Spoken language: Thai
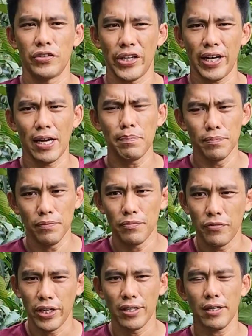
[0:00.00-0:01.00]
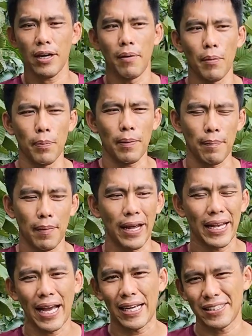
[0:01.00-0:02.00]
สวัสดีครับวันนี้เรากลับมาพบกับ
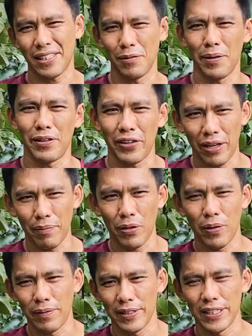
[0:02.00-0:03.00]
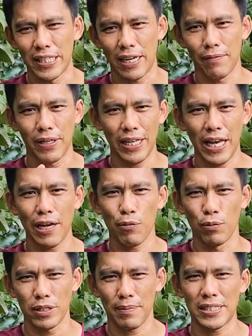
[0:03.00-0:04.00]
รายการเกษตรลุ่งเรโดยเองเพื่อความยั่งยืนนะครับวันนี้เอง
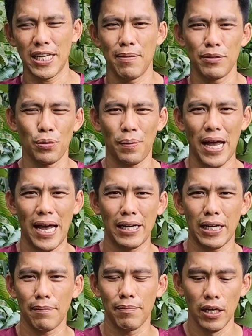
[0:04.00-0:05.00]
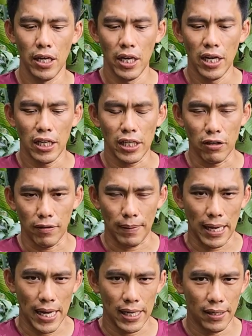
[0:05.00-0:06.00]
ผมจะมาแชร์ประสบการณ์นะครับเกี่ยวกับ
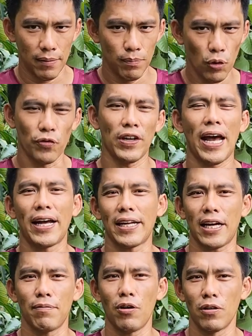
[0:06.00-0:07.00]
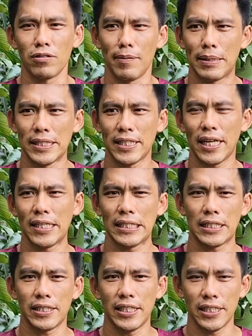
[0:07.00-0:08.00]
การปลูกฝรั่งนะครับของสมาชิกท่านห
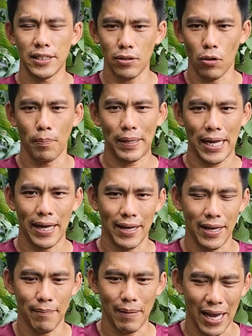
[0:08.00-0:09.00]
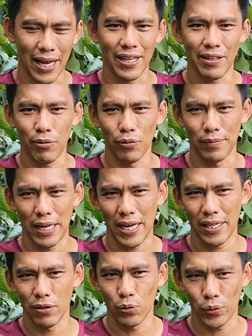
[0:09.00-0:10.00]
นึ่งที่ส่งปัญหามาให้ผมได้
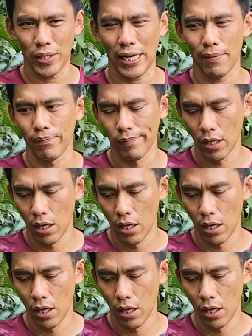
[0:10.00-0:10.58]
ดูนะครับ